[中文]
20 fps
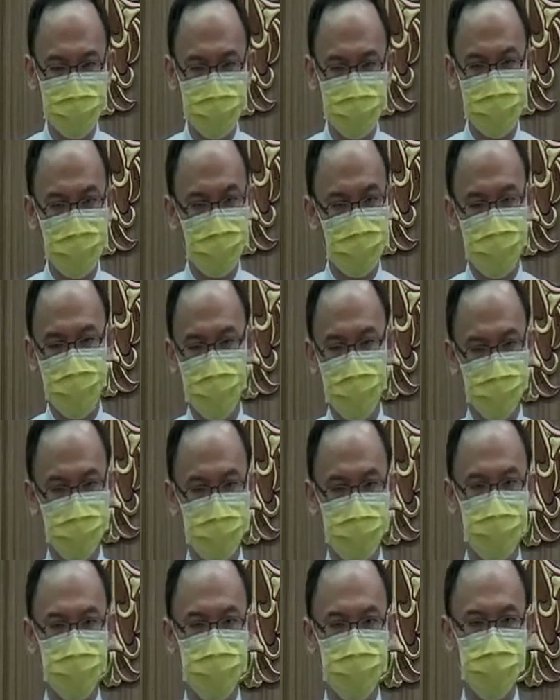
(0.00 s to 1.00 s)
几个年
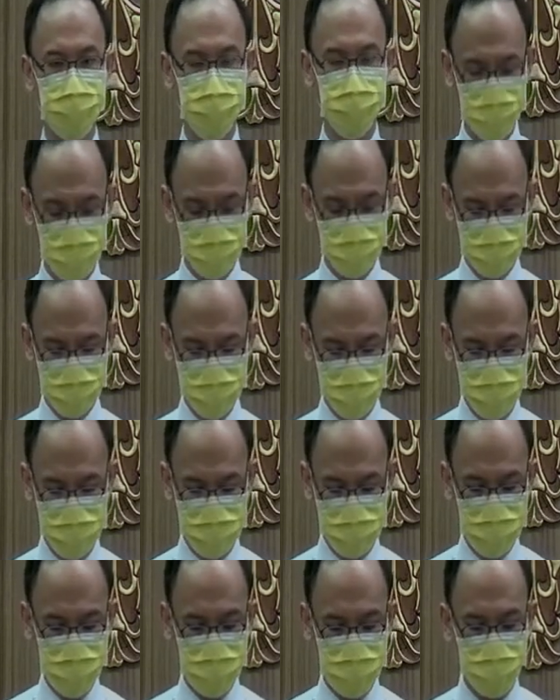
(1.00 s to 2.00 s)
头，已
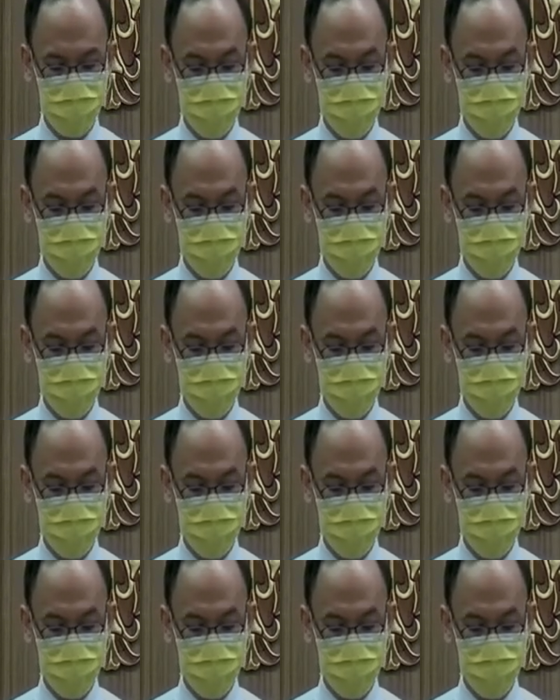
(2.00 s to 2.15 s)
经有